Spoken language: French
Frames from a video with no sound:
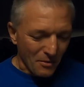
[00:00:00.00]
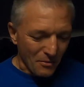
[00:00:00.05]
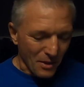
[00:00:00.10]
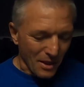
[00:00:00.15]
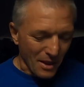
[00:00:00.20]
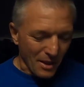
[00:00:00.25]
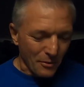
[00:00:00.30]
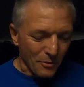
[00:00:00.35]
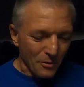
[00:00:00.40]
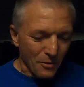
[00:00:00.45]

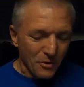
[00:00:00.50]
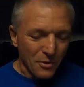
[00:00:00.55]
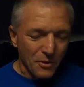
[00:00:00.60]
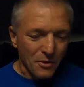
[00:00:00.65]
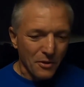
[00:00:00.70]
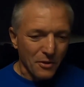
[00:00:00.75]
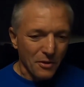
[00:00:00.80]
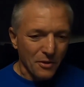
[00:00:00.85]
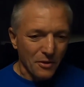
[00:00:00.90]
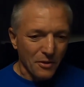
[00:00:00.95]
Voilà, donc
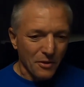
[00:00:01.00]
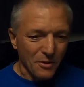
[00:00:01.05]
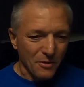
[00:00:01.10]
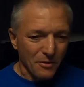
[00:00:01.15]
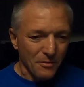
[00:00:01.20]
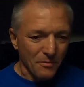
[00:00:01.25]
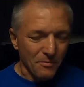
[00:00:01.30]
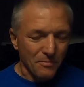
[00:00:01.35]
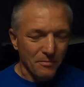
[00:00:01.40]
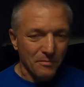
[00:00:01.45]

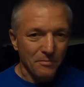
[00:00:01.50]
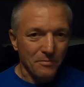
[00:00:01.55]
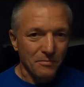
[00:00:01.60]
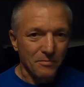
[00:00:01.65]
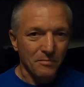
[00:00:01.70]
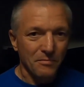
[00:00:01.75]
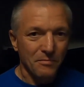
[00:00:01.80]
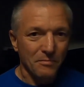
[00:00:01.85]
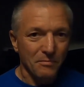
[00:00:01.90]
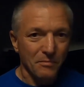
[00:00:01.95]
euh,
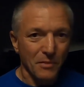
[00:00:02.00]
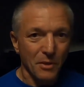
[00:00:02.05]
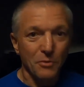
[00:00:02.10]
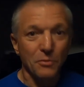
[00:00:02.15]
bah,